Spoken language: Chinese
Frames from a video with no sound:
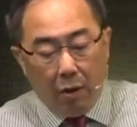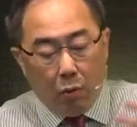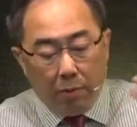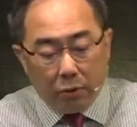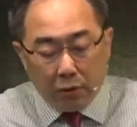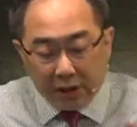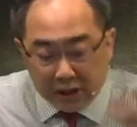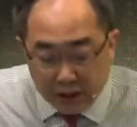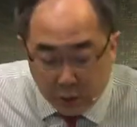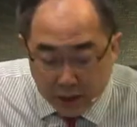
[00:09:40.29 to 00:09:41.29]
我们从
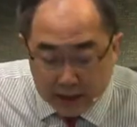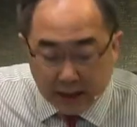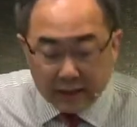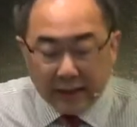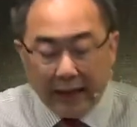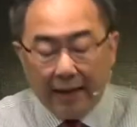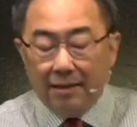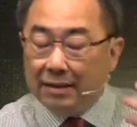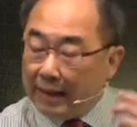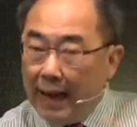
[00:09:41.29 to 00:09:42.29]
新约圣经来看，
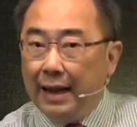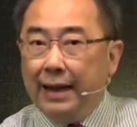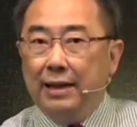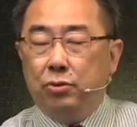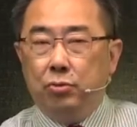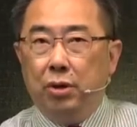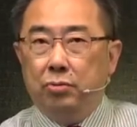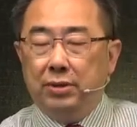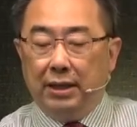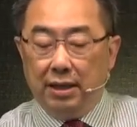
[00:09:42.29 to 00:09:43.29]
大概主耶
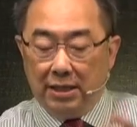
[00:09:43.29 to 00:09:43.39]
稣讲的